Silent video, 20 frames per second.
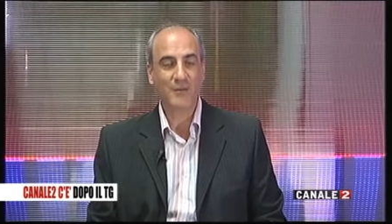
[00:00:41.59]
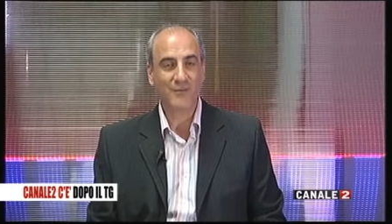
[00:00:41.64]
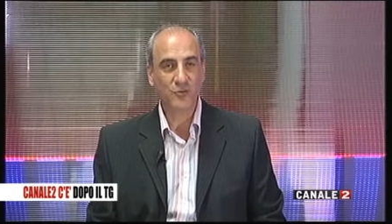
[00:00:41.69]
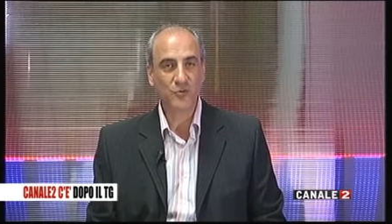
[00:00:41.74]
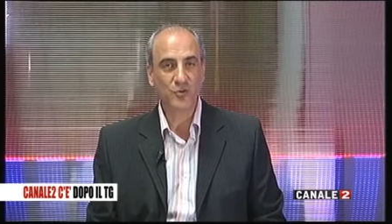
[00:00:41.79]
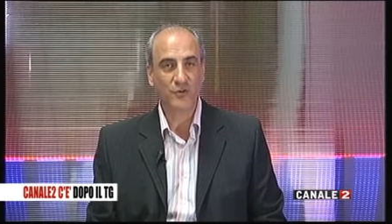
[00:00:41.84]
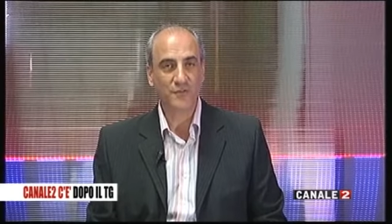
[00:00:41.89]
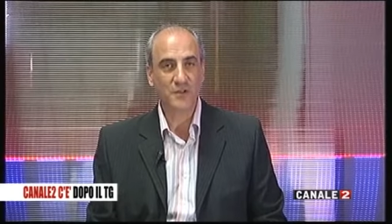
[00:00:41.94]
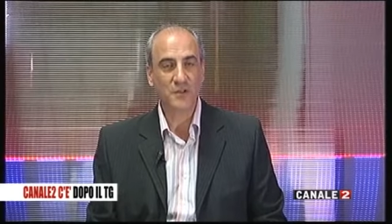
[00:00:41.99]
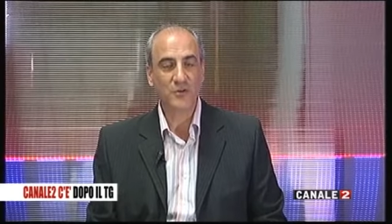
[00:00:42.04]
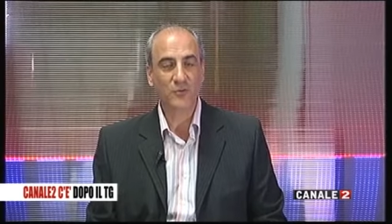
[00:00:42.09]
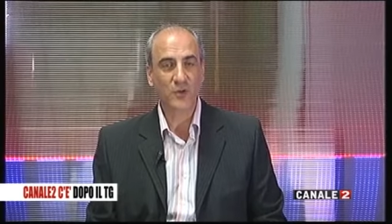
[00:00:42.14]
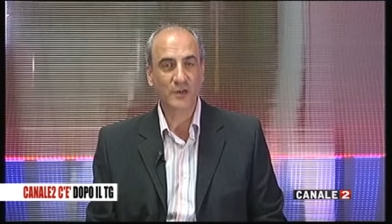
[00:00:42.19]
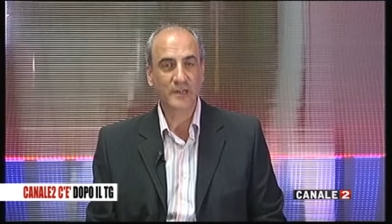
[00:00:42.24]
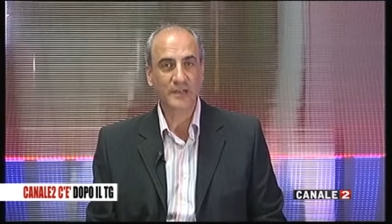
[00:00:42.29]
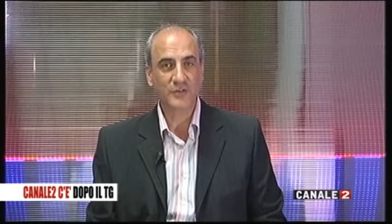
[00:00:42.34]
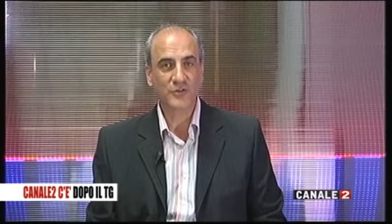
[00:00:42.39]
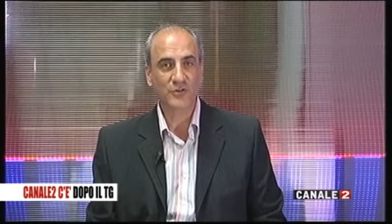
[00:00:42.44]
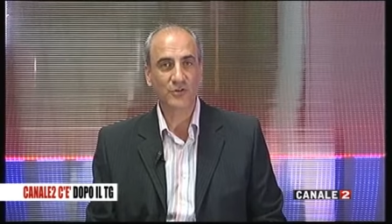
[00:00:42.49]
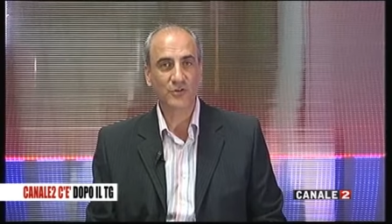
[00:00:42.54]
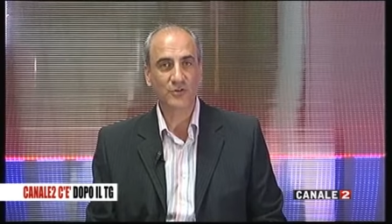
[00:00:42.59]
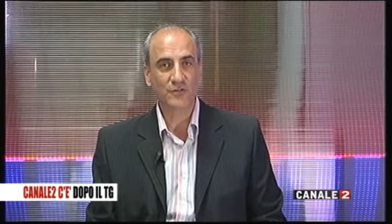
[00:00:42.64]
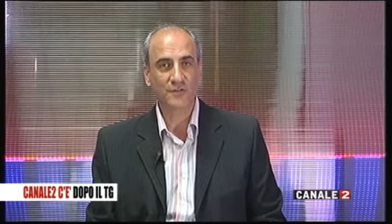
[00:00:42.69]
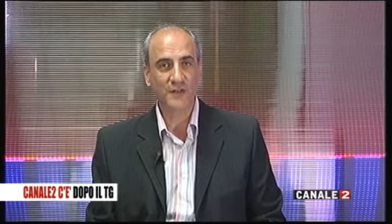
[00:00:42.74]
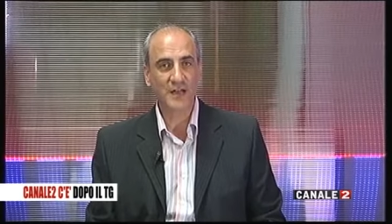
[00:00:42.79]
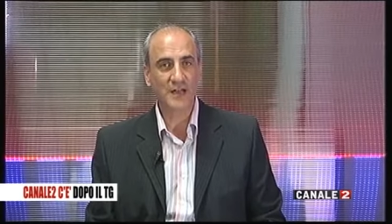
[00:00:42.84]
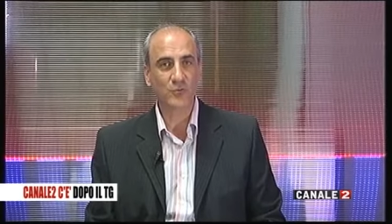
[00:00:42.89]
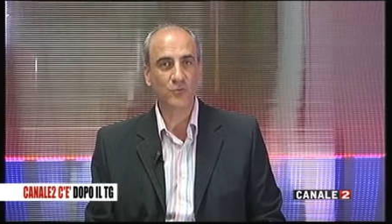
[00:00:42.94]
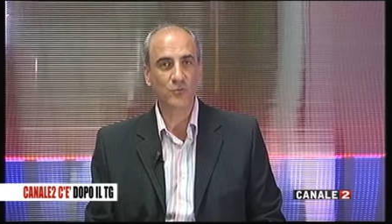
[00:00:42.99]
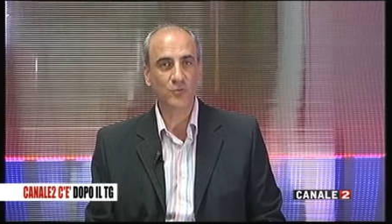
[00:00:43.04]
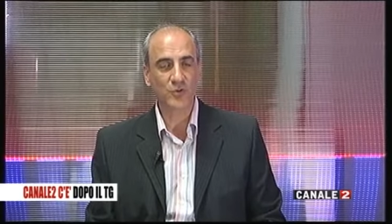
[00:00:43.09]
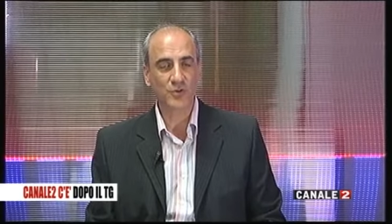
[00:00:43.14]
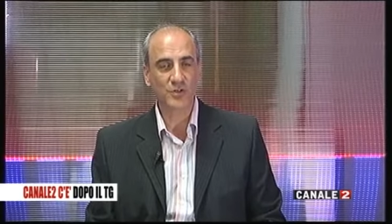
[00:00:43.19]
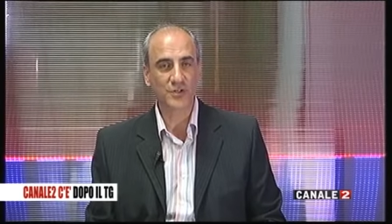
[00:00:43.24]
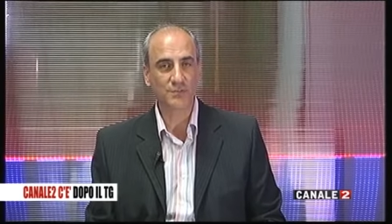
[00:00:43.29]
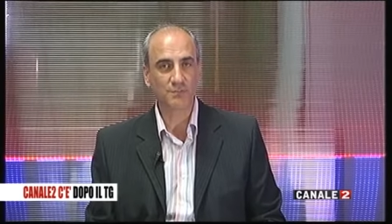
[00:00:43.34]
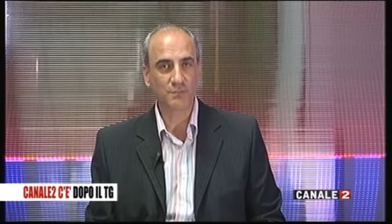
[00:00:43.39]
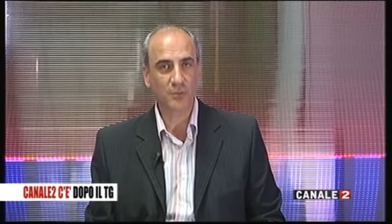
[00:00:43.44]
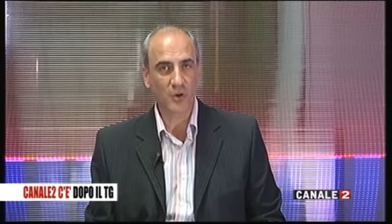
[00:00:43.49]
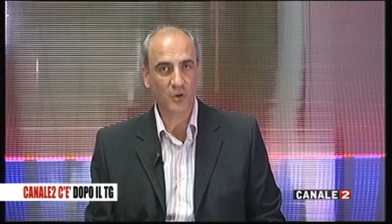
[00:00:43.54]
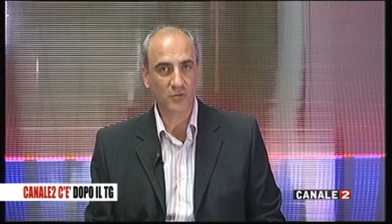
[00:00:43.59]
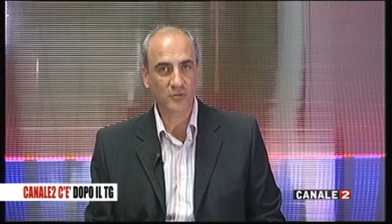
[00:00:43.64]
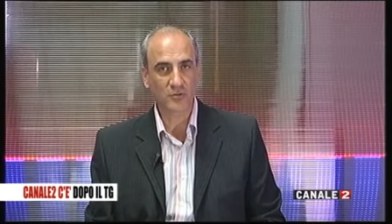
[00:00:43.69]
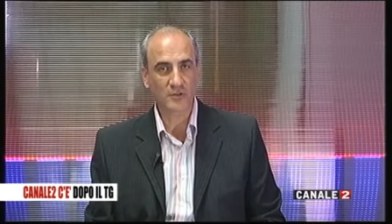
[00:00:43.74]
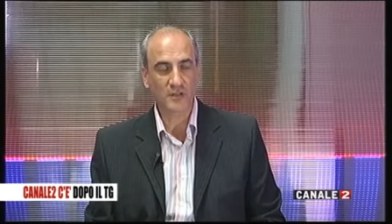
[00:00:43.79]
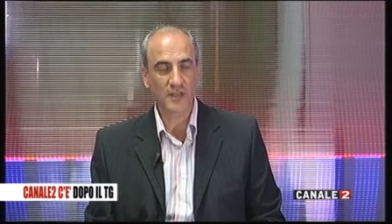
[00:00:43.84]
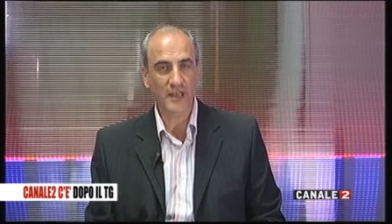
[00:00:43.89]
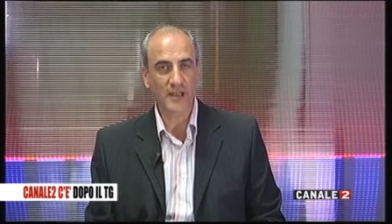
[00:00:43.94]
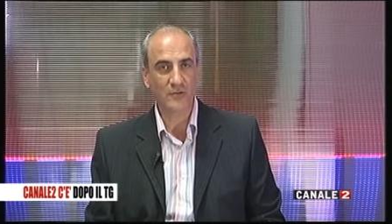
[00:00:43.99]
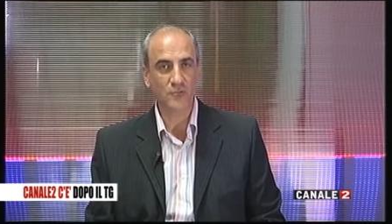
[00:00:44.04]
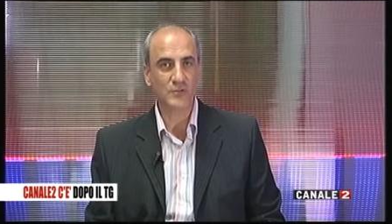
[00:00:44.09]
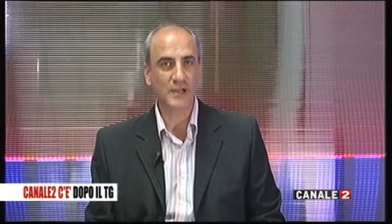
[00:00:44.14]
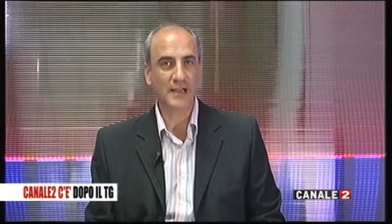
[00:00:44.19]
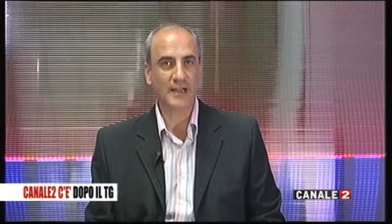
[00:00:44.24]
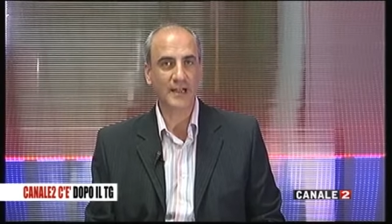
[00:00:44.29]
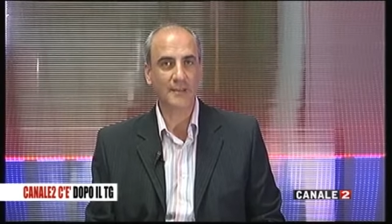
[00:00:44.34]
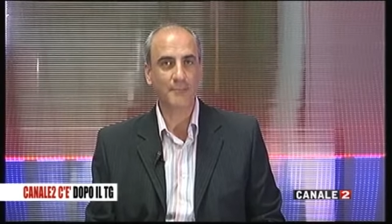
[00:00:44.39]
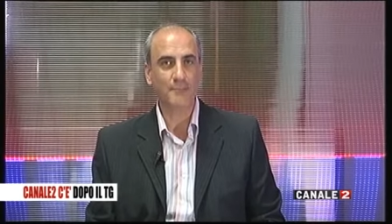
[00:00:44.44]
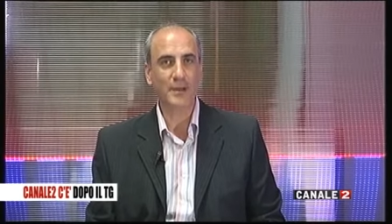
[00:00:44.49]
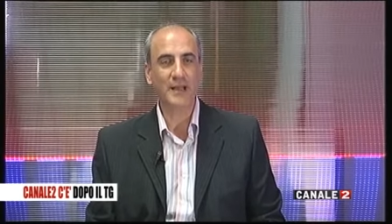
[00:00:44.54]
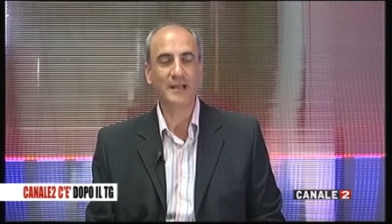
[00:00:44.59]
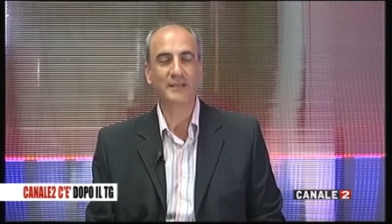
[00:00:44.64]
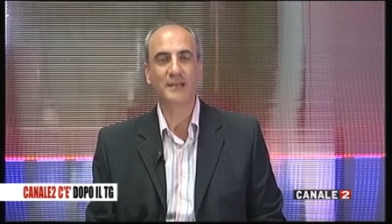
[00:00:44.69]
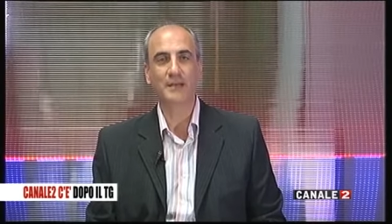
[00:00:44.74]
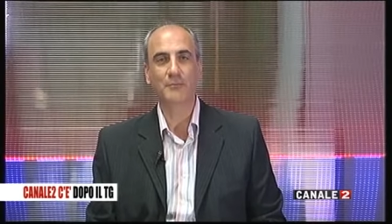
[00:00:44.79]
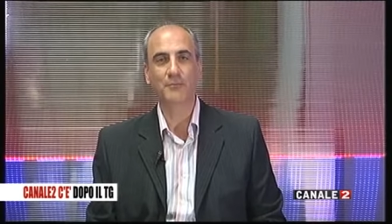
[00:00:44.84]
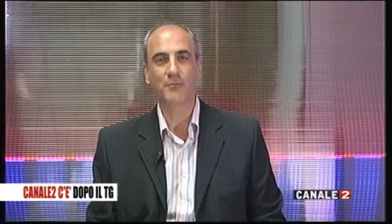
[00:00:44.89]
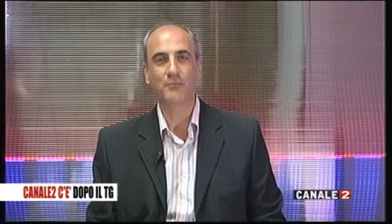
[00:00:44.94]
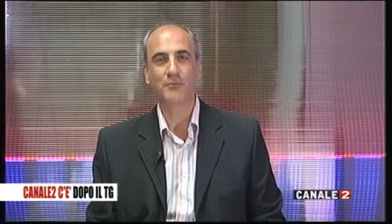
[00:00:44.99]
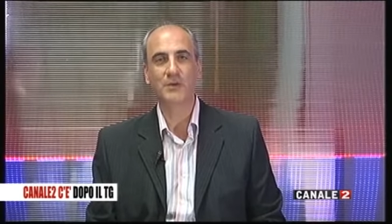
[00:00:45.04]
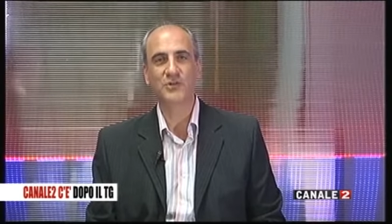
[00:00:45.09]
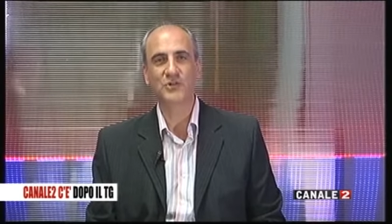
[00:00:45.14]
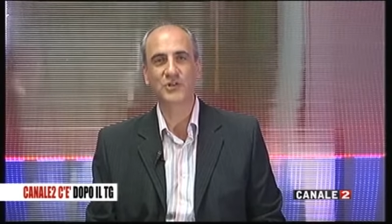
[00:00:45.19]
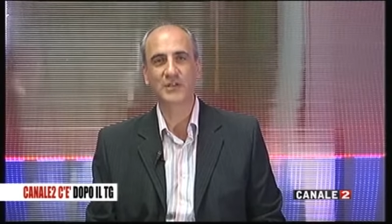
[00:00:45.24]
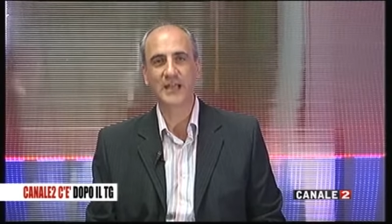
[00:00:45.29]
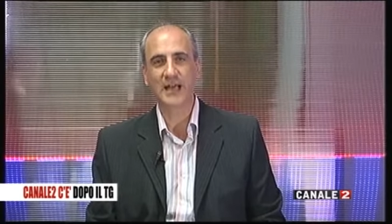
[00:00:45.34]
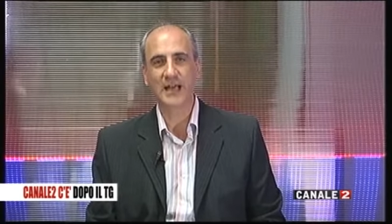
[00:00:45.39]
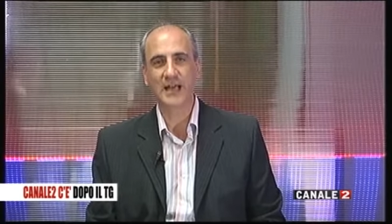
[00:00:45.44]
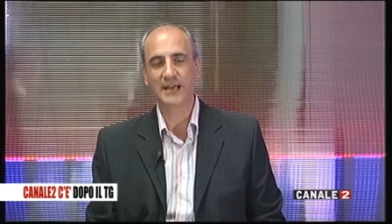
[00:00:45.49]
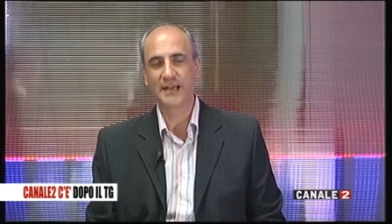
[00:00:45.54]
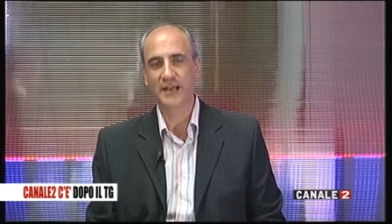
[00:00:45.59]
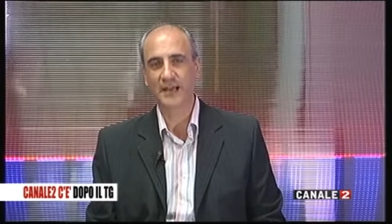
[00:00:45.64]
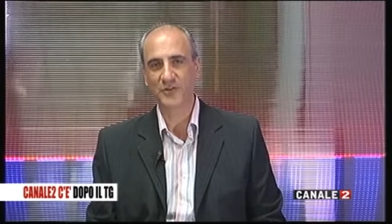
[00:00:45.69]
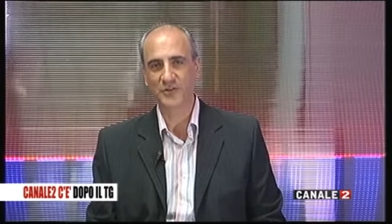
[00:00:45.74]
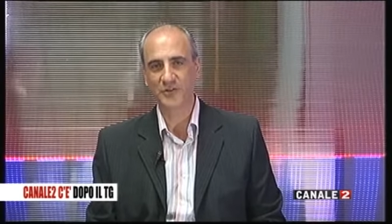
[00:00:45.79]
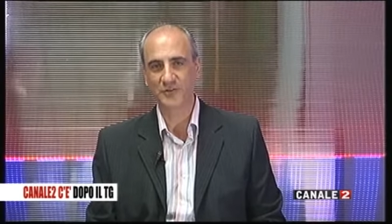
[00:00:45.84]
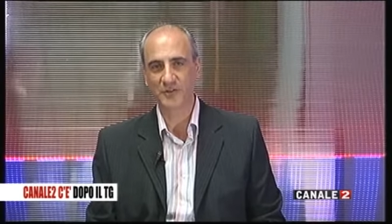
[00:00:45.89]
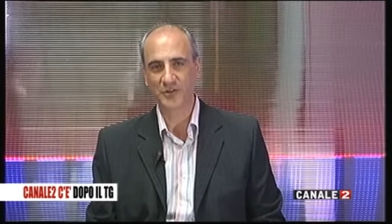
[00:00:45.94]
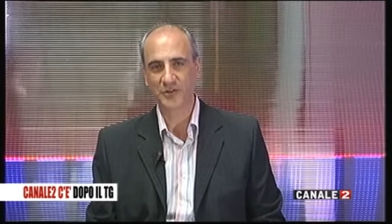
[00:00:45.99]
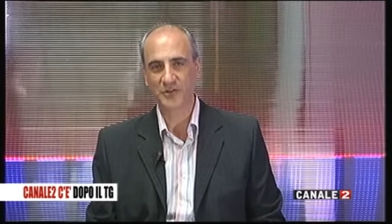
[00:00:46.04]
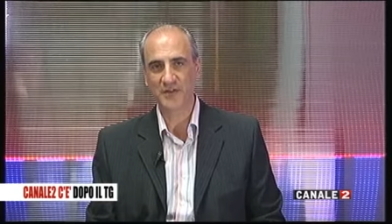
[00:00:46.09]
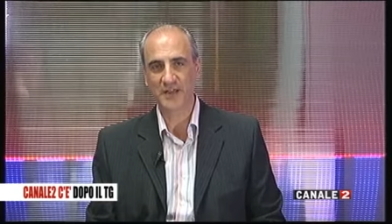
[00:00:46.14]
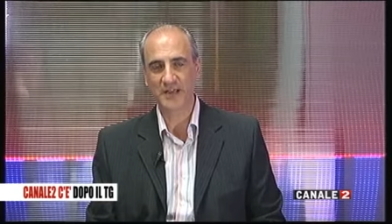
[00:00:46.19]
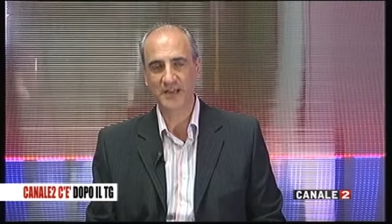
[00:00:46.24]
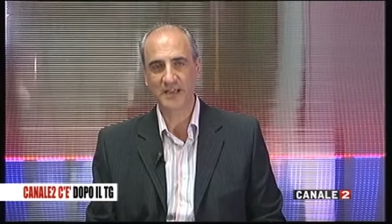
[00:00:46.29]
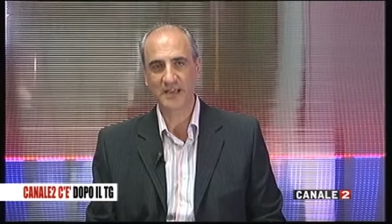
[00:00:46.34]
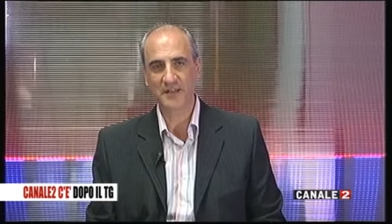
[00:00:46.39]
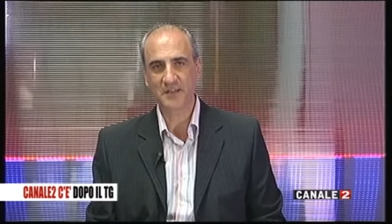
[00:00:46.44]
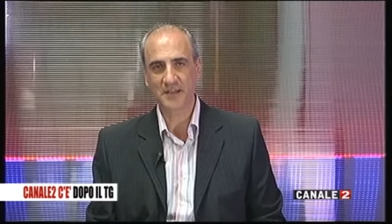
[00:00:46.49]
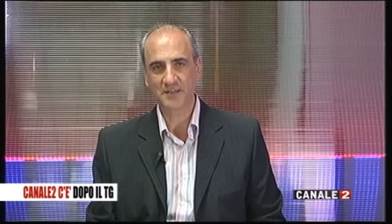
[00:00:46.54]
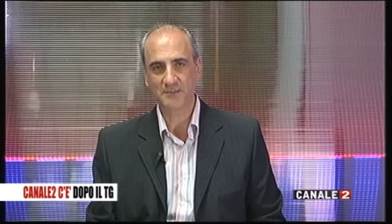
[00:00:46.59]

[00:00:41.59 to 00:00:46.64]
avuto fino a qualche giorno fa uno spot e una campagna pubblicitaria che ci faceva anche da